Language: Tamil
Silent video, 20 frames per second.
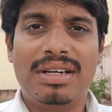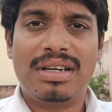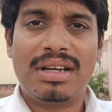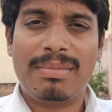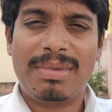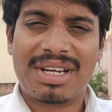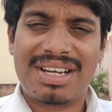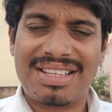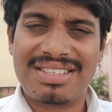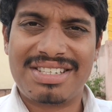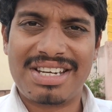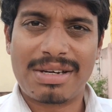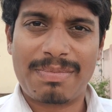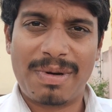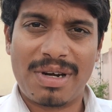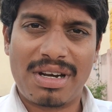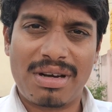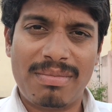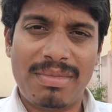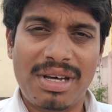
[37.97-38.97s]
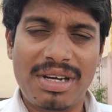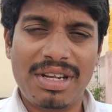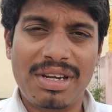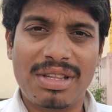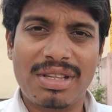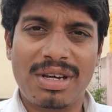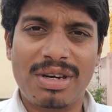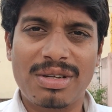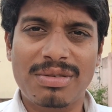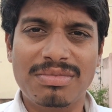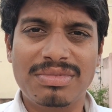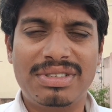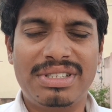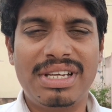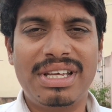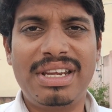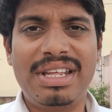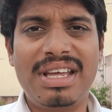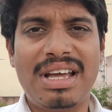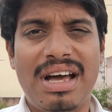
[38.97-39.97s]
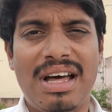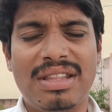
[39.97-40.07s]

நம்ம கன்ஸ்ட்ரக்ட் பண்ணுற மாதிரி இருந்தாலும் சரி